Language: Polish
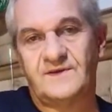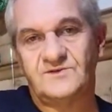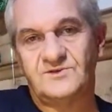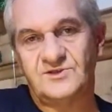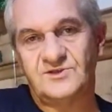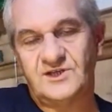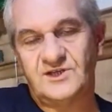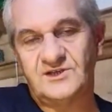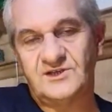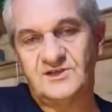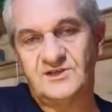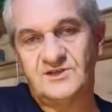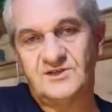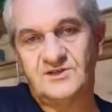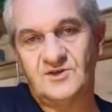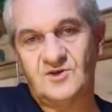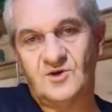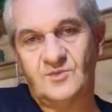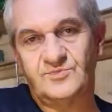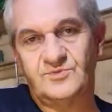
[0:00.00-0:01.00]
Dziś, kiedy
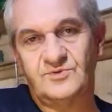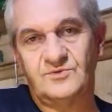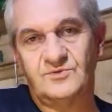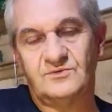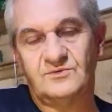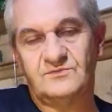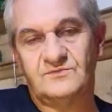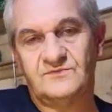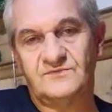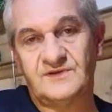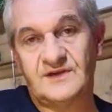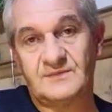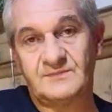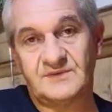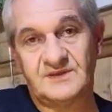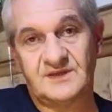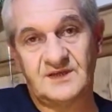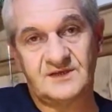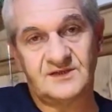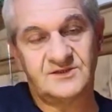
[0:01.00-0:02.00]
inni kopiują
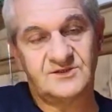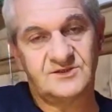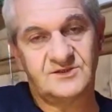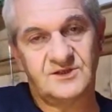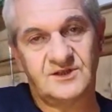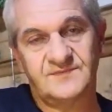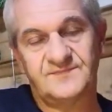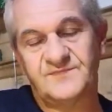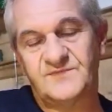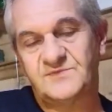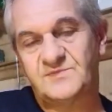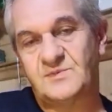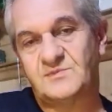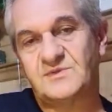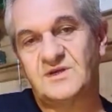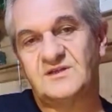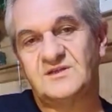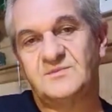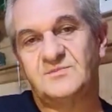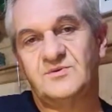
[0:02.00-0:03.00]
fragmentarycznie
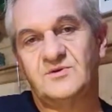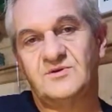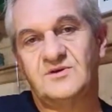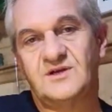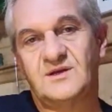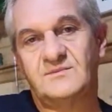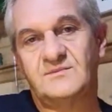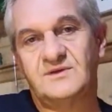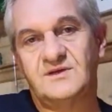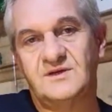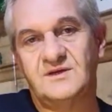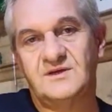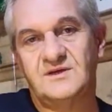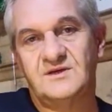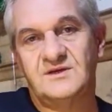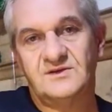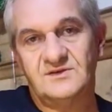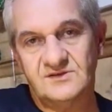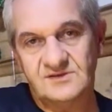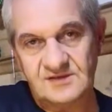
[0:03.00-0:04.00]
wspomniany program,
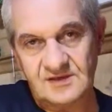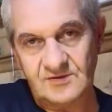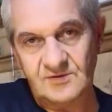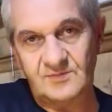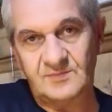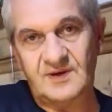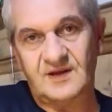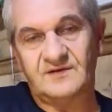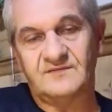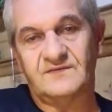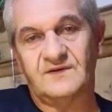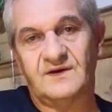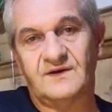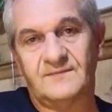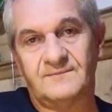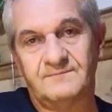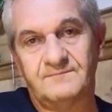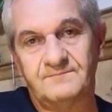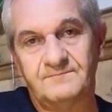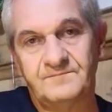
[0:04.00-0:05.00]
dostają brawa.
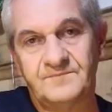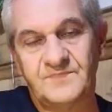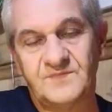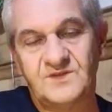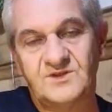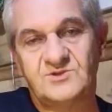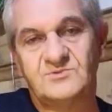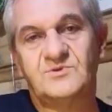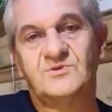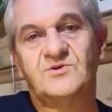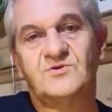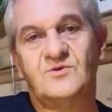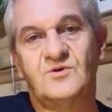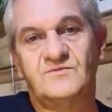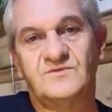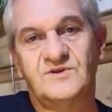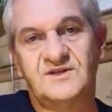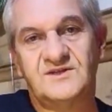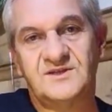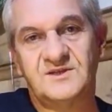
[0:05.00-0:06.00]
Szłon
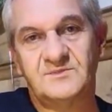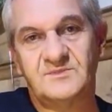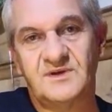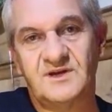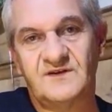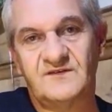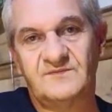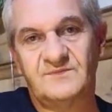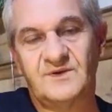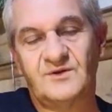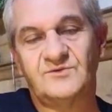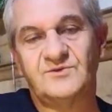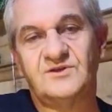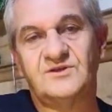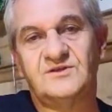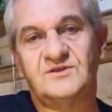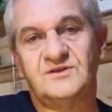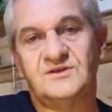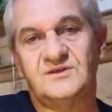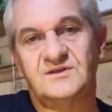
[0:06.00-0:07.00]
tych braw miał
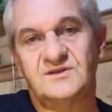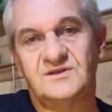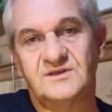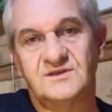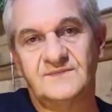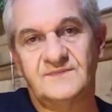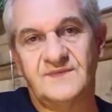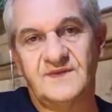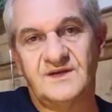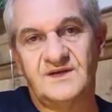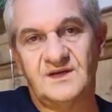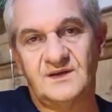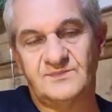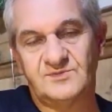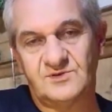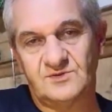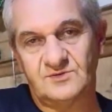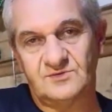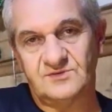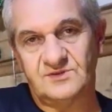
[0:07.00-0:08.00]
nigdy
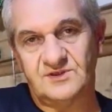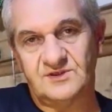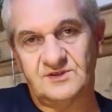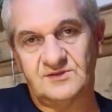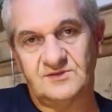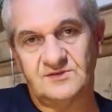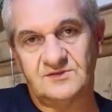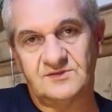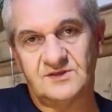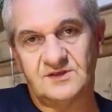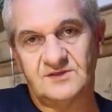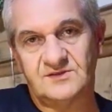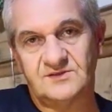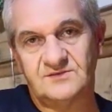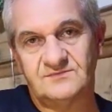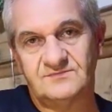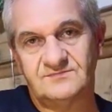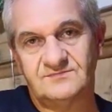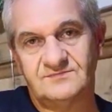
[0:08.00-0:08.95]
absolutnie nie dostać.